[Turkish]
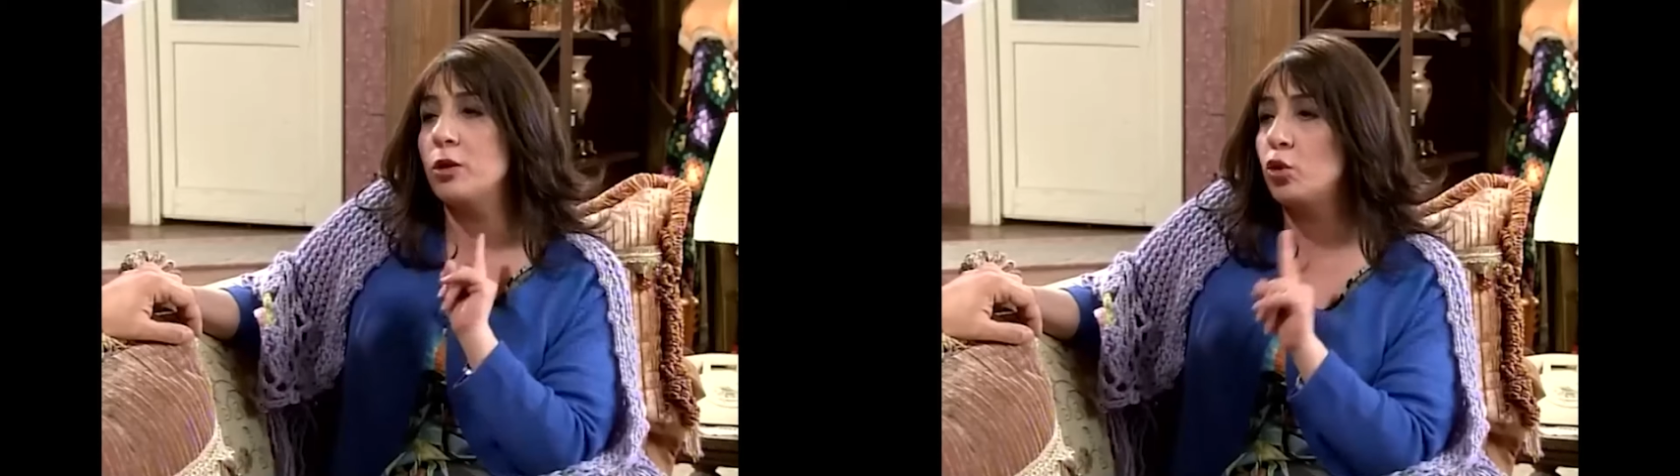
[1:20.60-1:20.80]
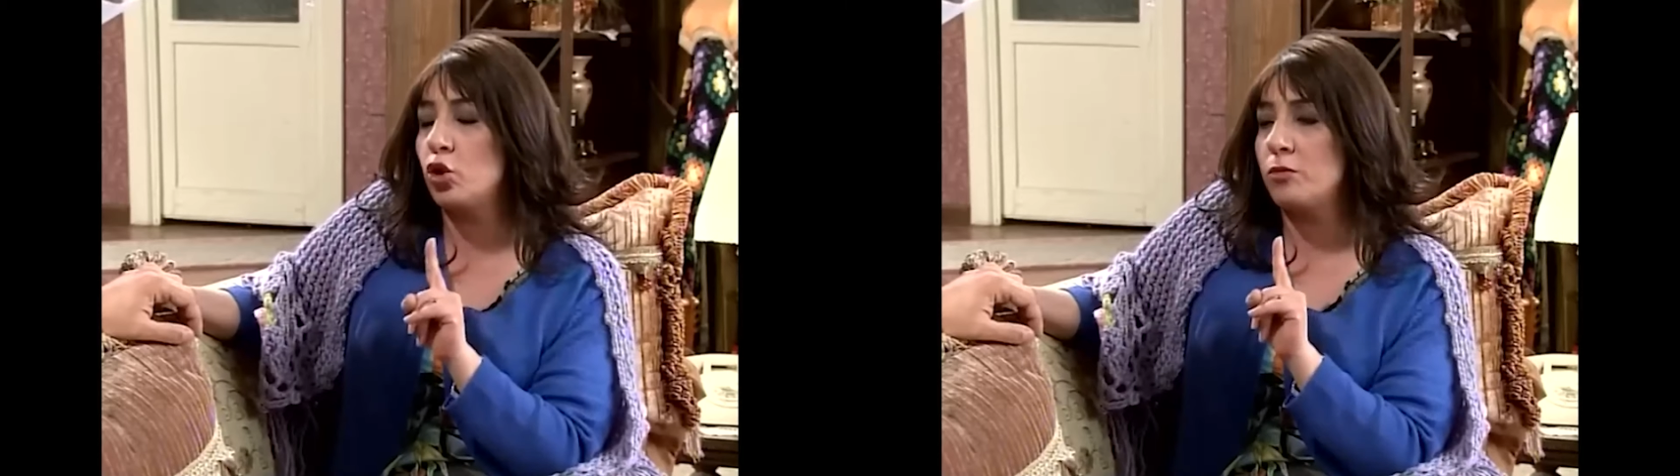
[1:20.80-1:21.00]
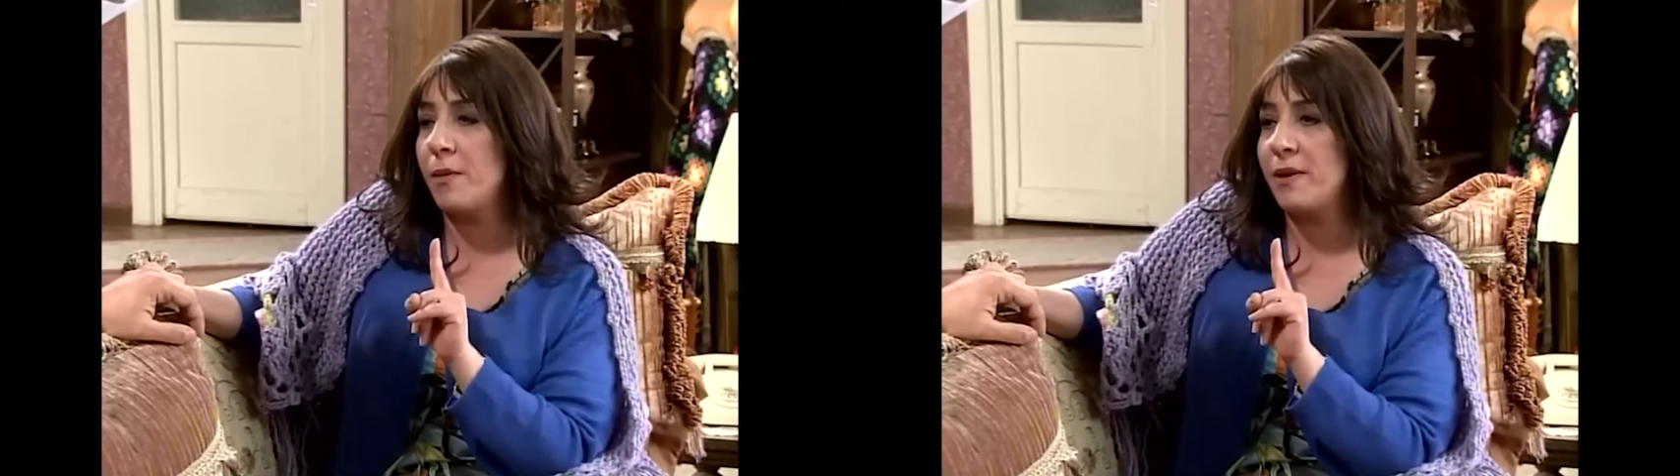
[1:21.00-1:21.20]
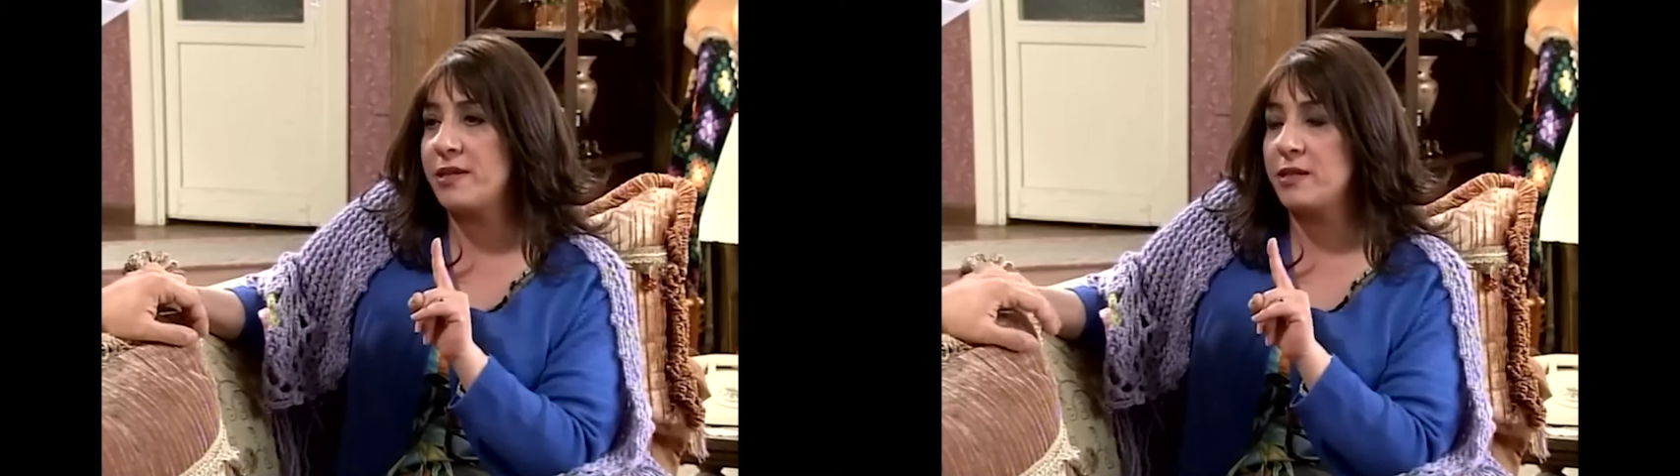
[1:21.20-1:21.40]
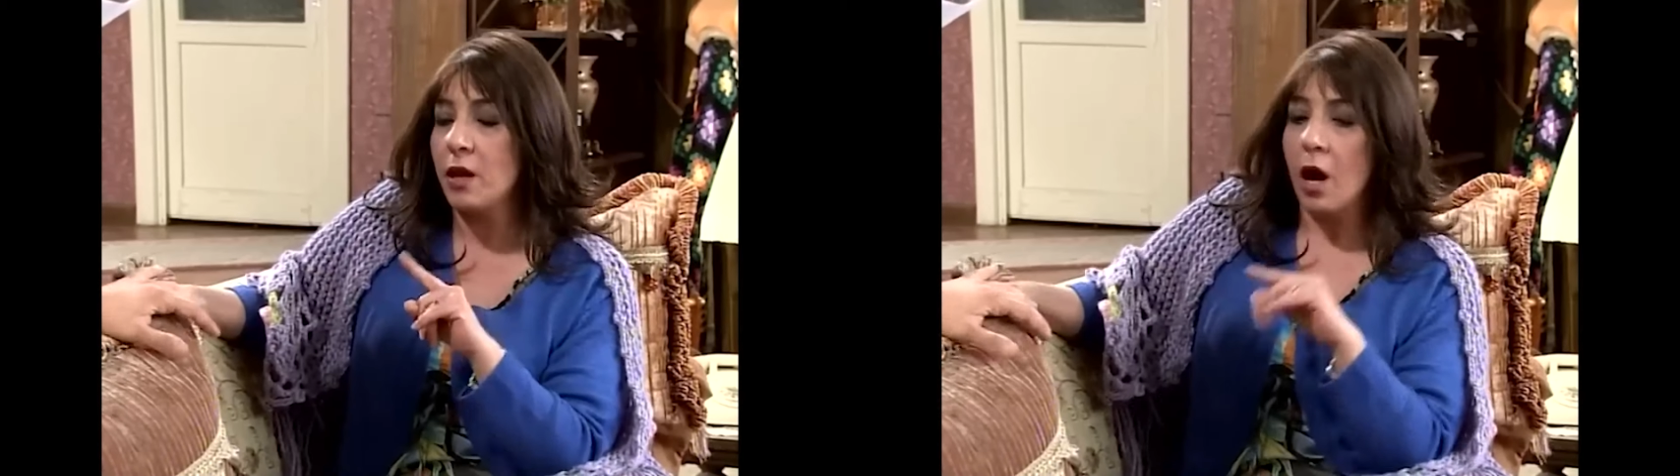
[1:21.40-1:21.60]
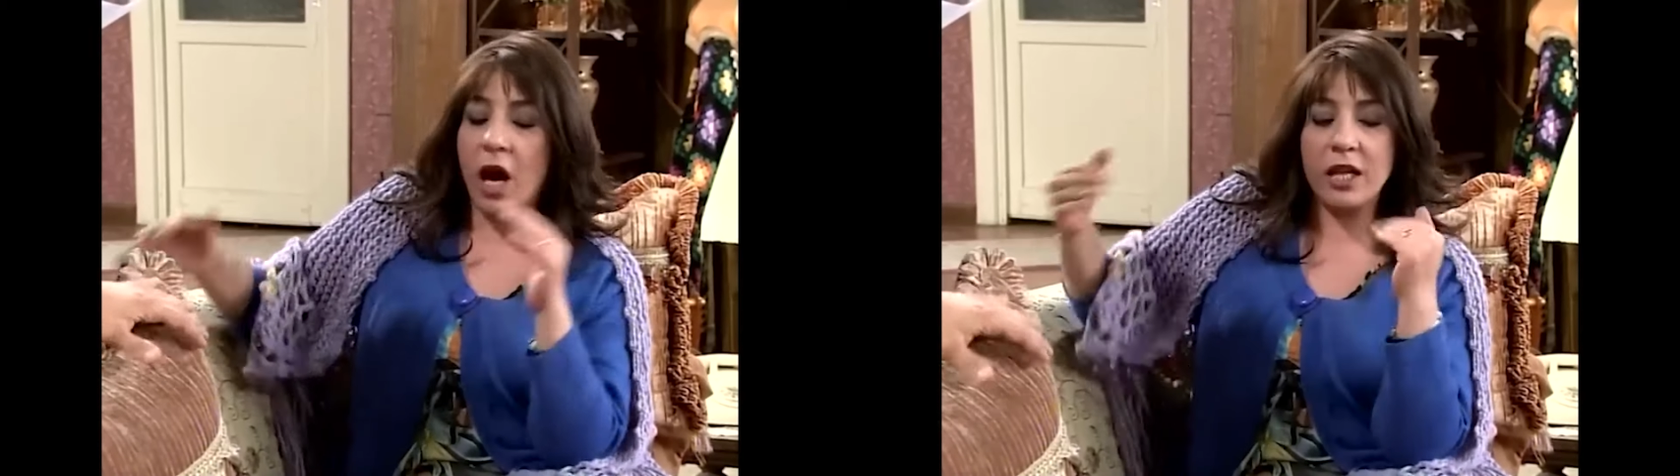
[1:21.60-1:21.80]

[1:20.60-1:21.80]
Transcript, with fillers: duruma düşürmemelisin.